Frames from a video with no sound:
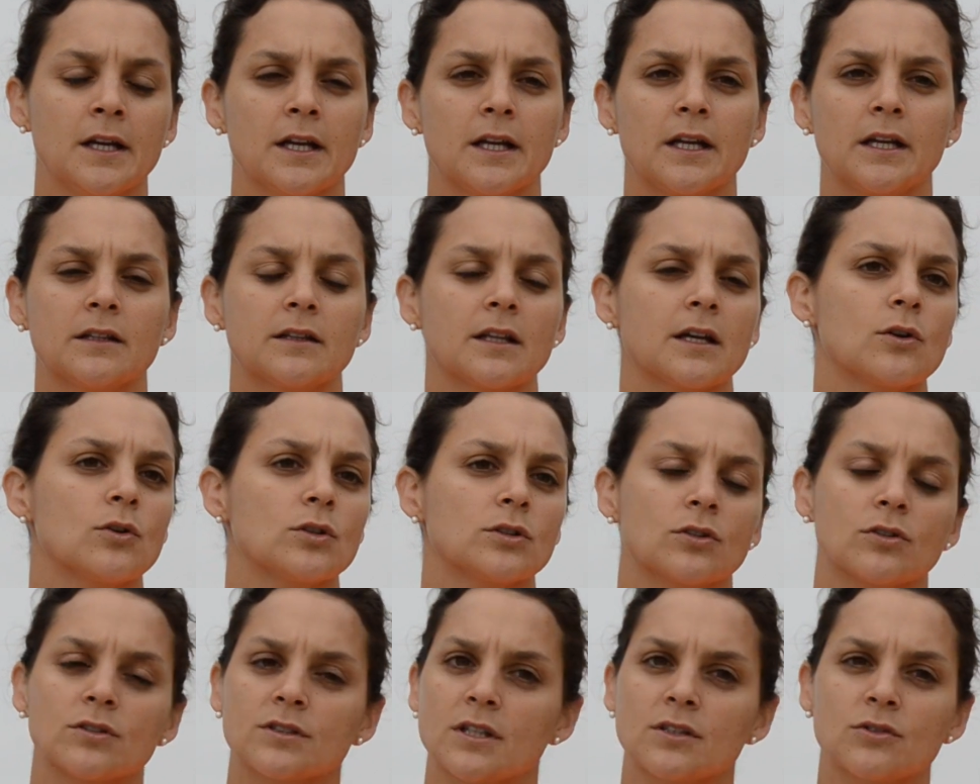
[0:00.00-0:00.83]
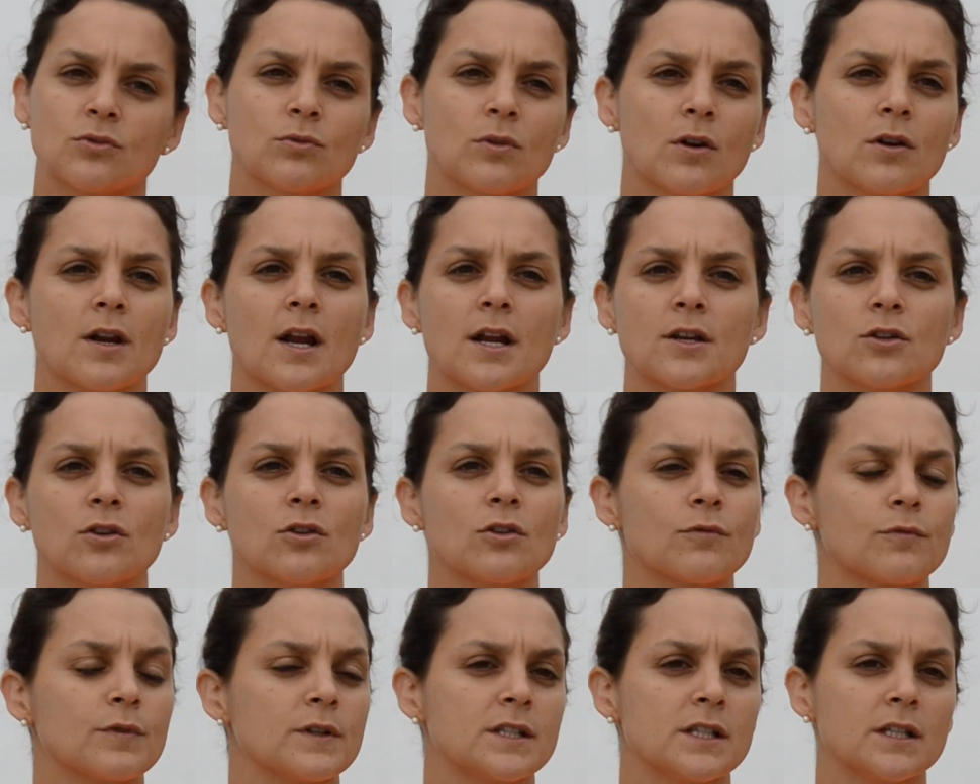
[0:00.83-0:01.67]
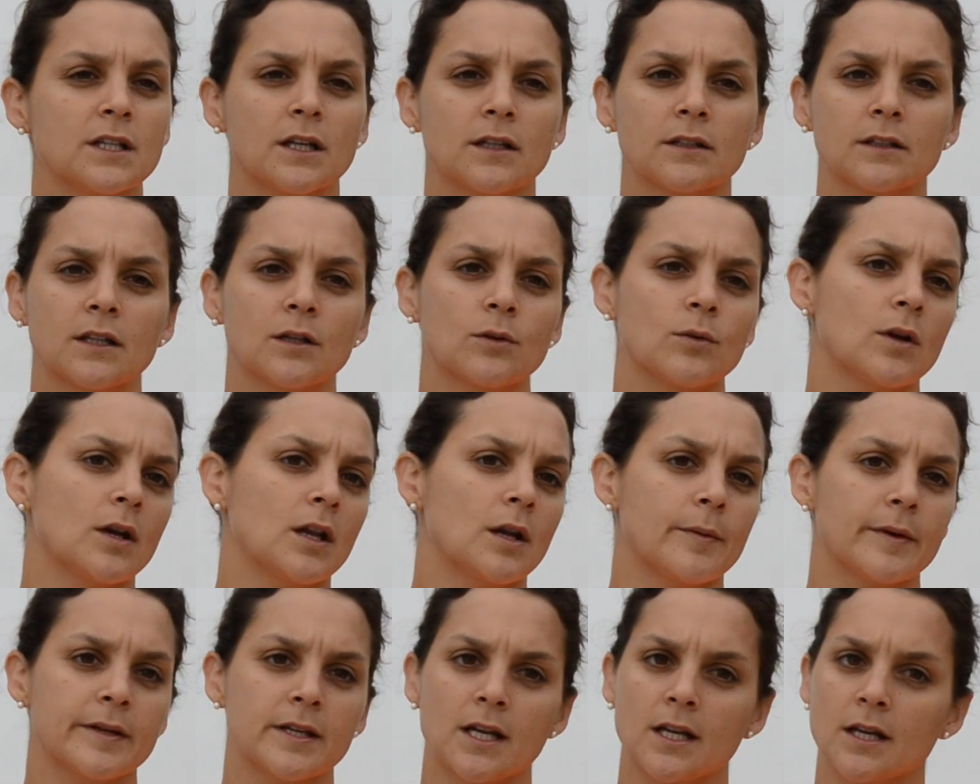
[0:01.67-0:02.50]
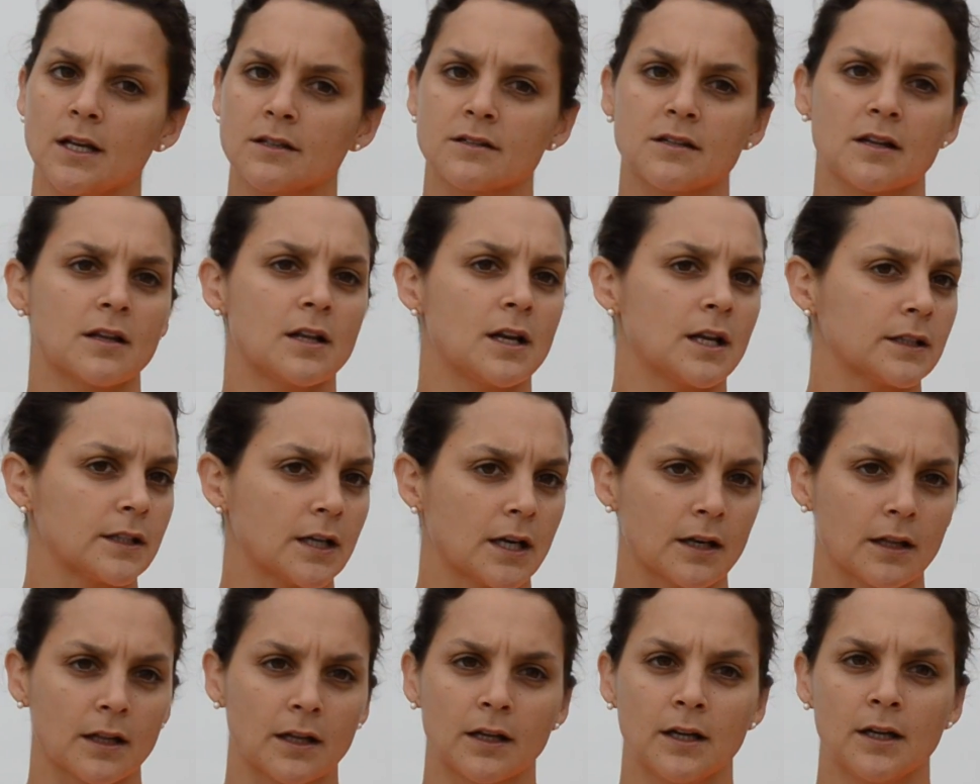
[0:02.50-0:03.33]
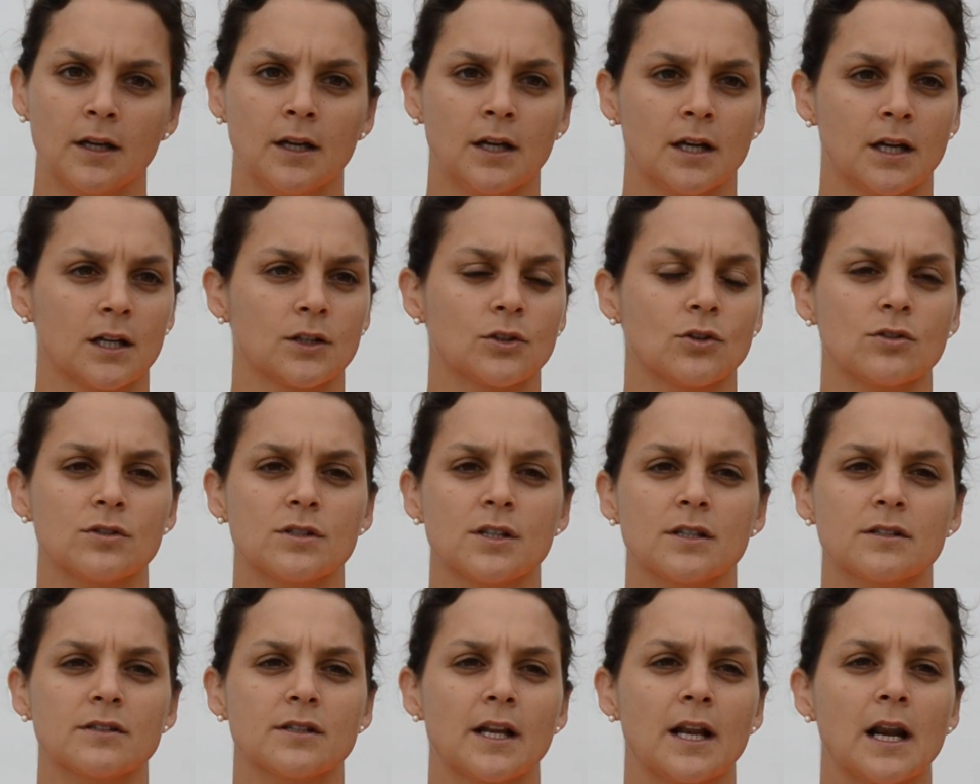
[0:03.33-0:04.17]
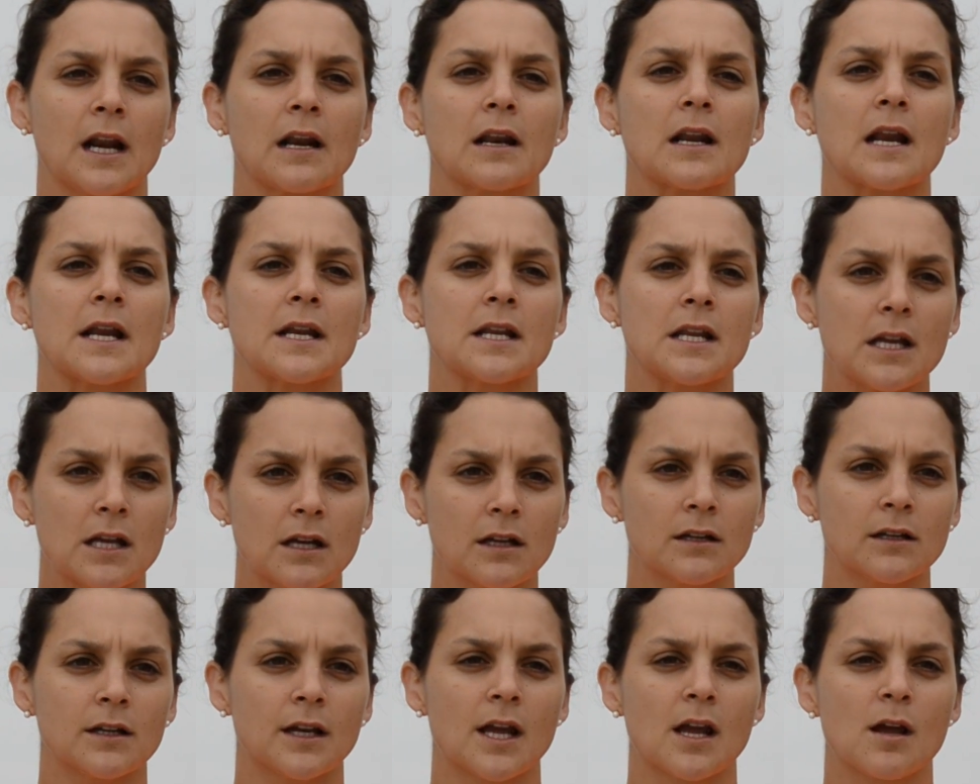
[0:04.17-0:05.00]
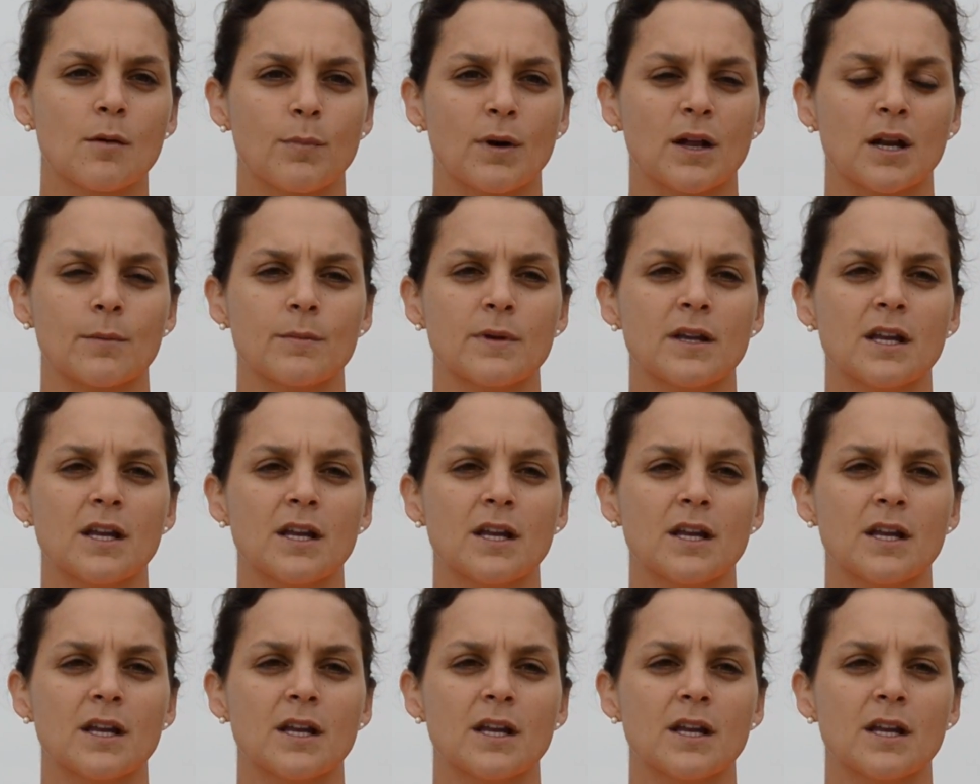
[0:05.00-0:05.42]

y tengo entonces un horario de oficina de 9 de la mañana a 6 de la tarde. Entonces el running eh, para